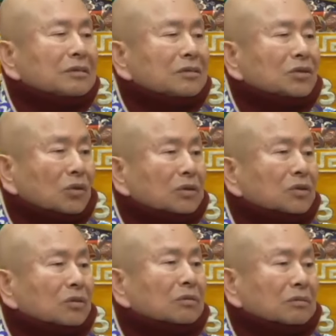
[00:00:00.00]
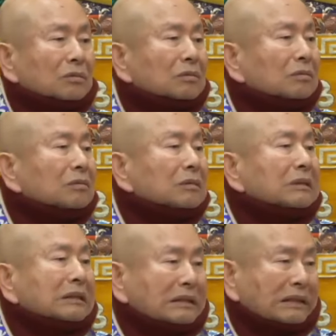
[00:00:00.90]
有一种
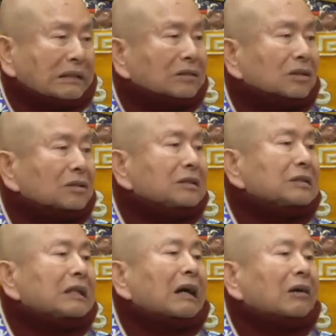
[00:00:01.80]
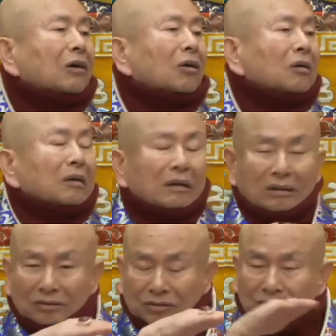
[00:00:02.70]
灵的力量啊，
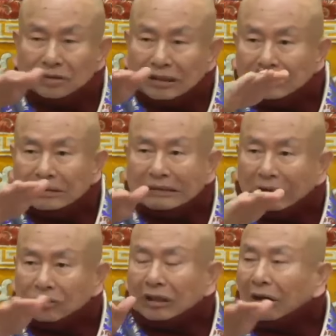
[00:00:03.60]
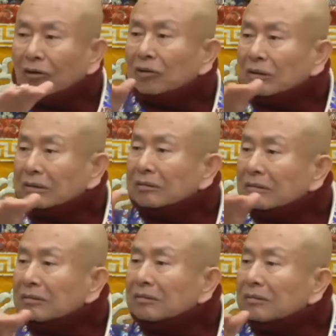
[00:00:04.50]
之间要调和，
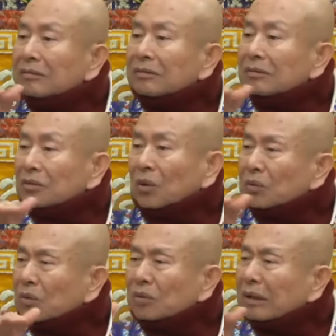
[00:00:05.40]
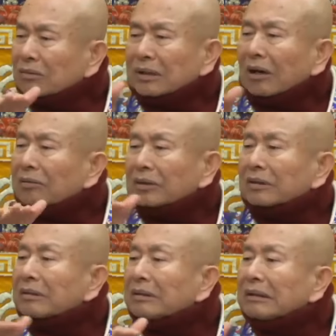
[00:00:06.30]
通通要调
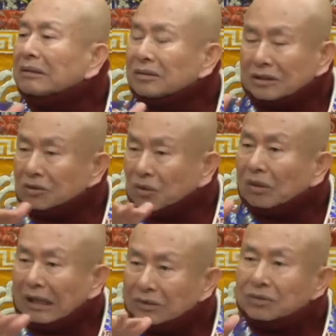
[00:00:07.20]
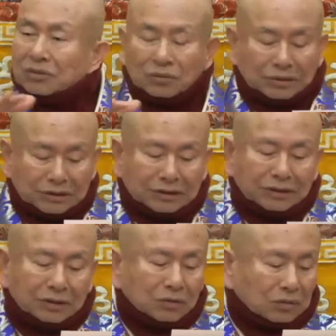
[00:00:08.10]
和，其中还是有一些
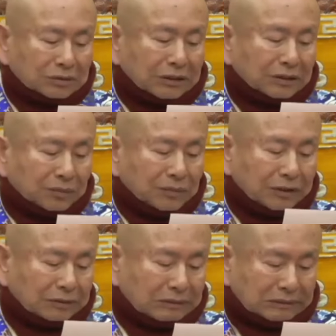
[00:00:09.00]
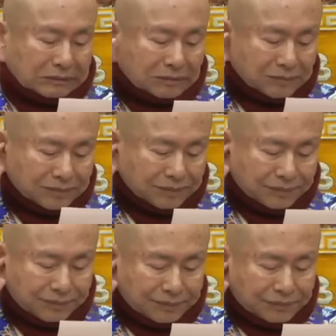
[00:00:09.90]
因果在里面的。
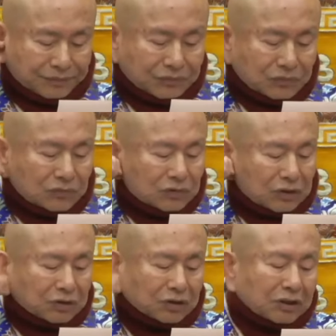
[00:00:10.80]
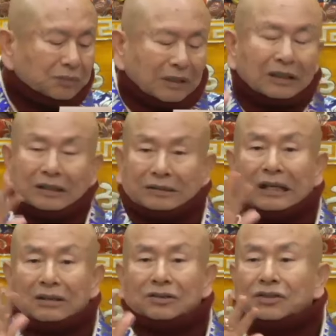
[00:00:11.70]
这是一门很
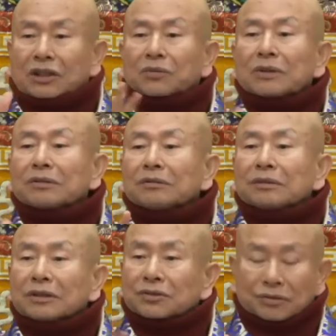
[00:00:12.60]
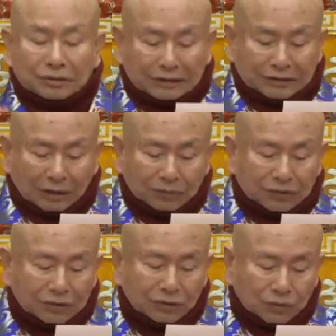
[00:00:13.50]
大的学问，一时也讲不
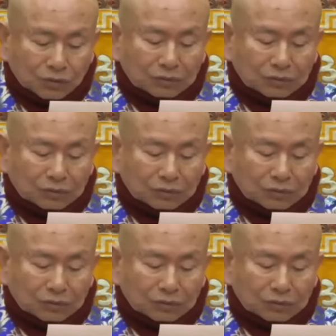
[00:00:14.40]
清楚。